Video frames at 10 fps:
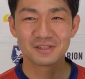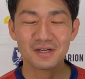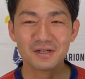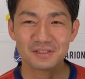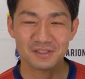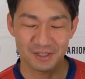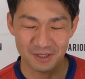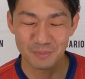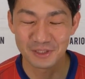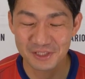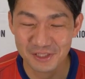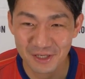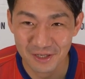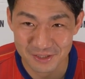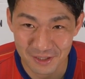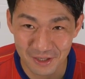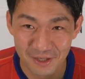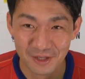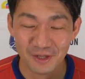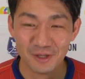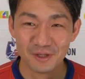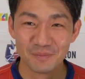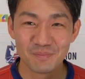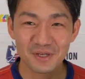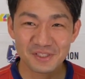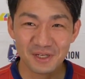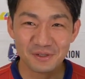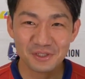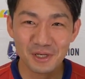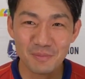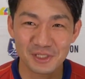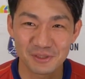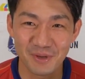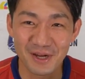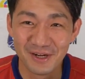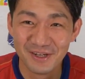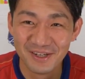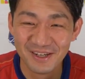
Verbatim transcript: たかしが、まあ、西原がさめちゃくちゃ真面目やん